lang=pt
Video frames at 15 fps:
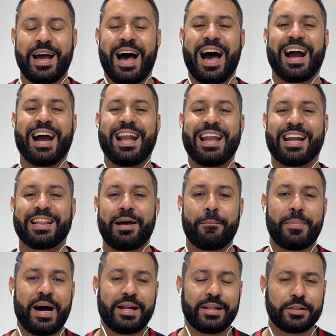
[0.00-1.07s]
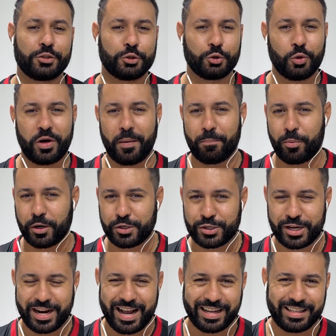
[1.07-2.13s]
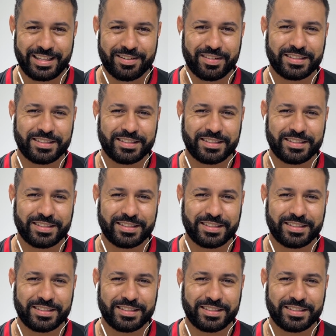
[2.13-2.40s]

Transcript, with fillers: A galera da Barra da Tijuca pode chegar aqui,